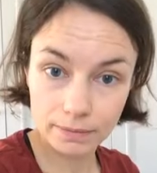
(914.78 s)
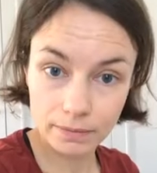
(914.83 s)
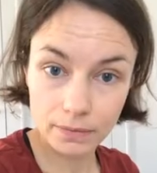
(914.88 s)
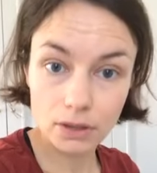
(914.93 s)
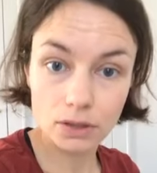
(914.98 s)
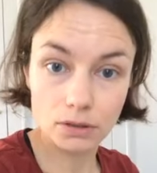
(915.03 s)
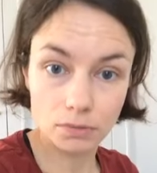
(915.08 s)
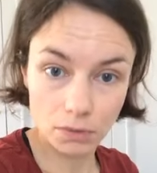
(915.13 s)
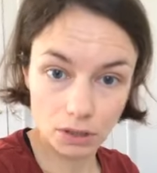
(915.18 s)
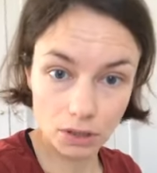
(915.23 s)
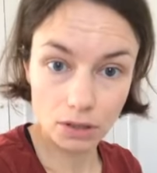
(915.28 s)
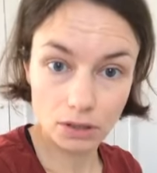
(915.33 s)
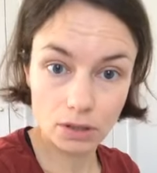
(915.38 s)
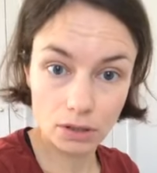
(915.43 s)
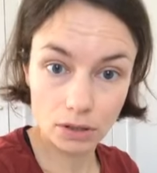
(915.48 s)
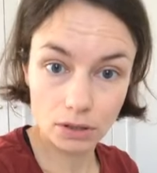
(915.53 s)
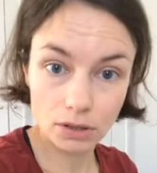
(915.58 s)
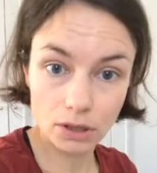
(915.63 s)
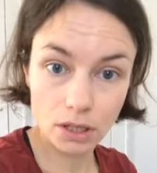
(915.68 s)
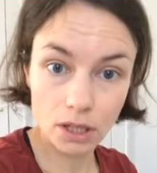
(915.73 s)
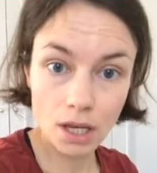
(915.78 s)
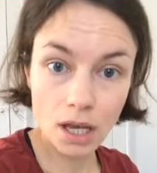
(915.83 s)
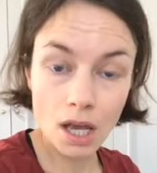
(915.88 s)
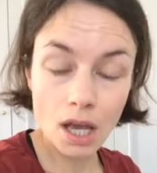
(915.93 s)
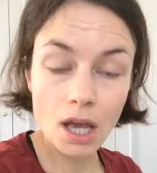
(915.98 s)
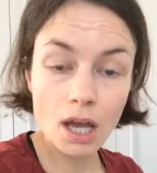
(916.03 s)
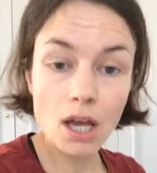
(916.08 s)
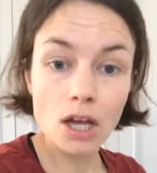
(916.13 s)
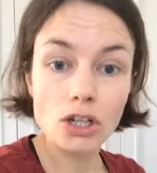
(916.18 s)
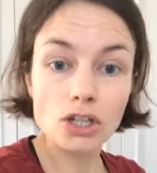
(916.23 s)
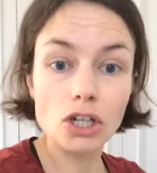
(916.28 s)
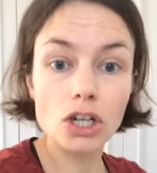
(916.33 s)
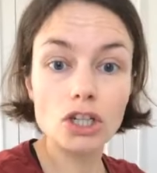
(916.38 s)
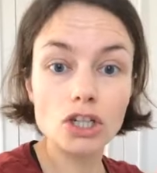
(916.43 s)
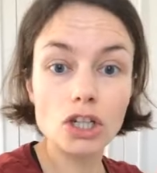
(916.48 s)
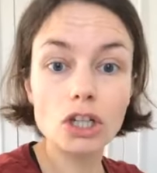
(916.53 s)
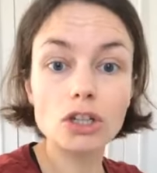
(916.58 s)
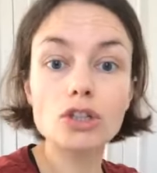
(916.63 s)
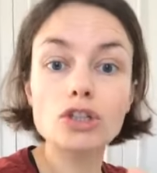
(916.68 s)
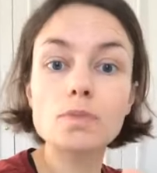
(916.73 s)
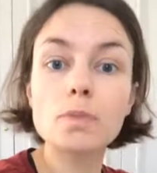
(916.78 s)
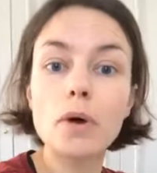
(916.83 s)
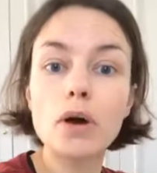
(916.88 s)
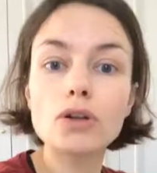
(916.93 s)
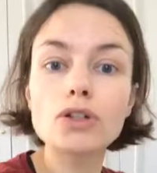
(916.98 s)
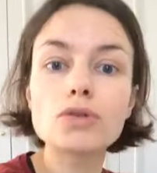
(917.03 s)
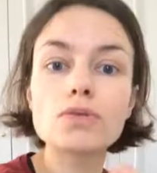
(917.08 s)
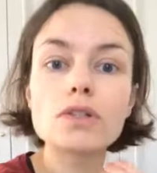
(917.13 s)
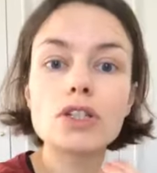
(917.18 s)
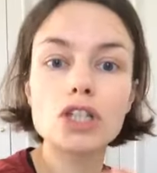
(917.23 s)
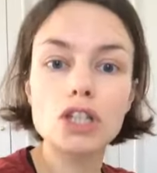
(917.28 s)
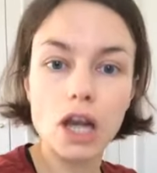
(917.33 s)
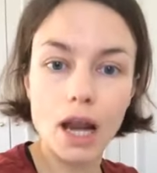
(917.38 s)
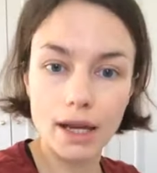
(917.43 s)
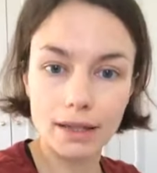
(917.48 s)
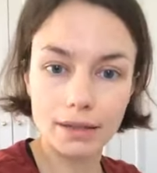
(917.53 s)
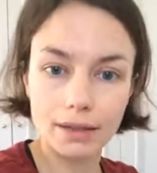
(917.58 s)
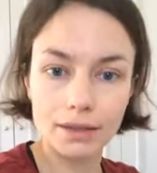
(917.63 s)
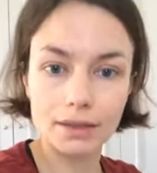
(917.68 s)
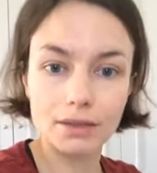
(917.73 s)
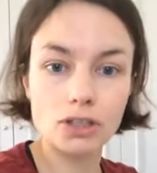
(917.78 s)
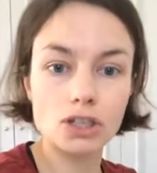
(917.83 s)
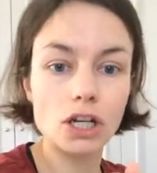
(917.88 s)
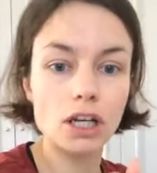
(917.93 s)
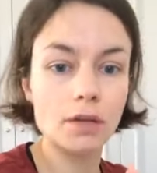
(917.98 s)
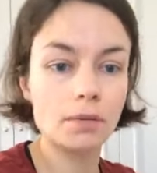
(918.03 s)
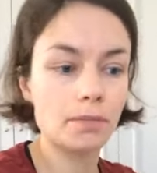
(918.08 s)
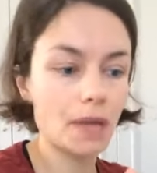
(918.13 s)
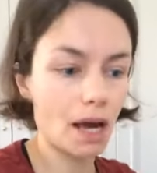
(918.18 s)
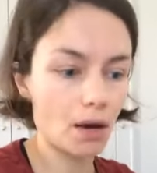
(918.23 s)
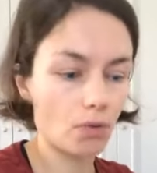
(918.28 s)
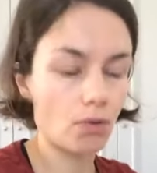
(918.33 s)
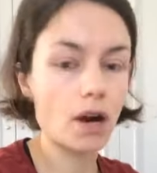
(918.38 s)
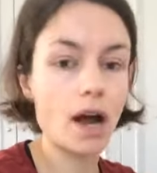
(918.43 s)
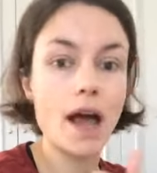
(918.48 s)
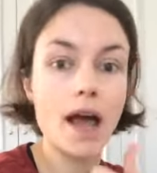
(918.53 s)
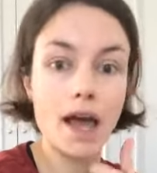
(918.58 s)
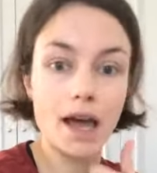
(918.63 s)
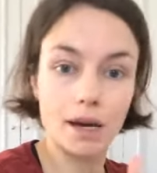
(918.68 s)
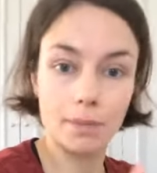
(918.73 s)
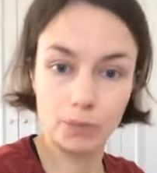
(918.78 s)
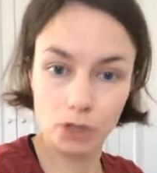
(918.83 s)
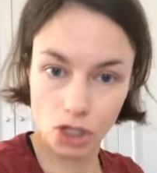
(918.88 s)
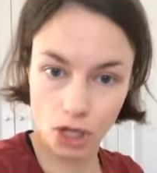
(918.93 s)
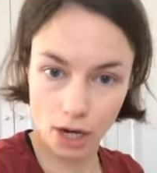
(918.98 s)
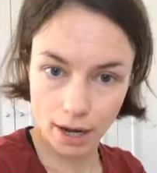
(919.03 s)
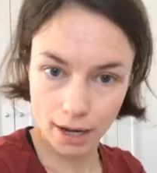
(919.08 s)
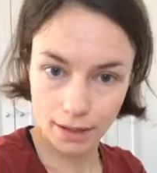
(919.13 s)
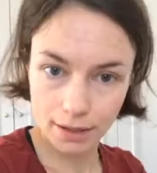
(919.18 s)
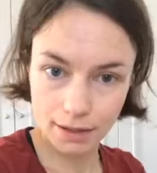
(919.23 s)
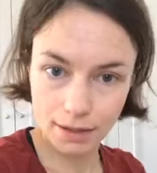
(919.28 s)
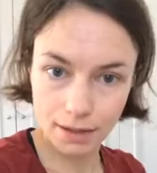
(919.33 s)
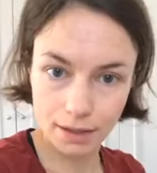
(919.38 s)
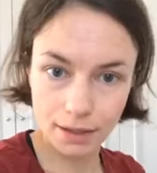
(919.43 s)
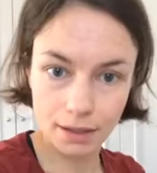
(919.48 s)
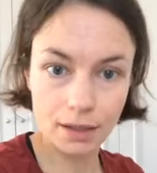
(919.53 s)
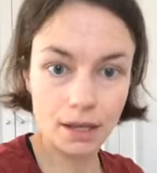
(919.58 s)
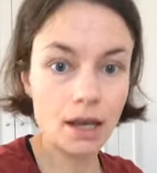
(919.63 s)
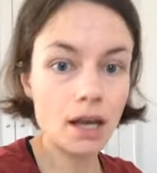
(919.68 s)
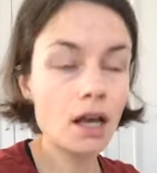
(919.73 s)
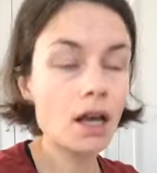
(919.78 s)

Rozumiecie o co chodzi? Czy jeżeli ktoś pochodził ze szlachty, czyli miał herb szlachecki,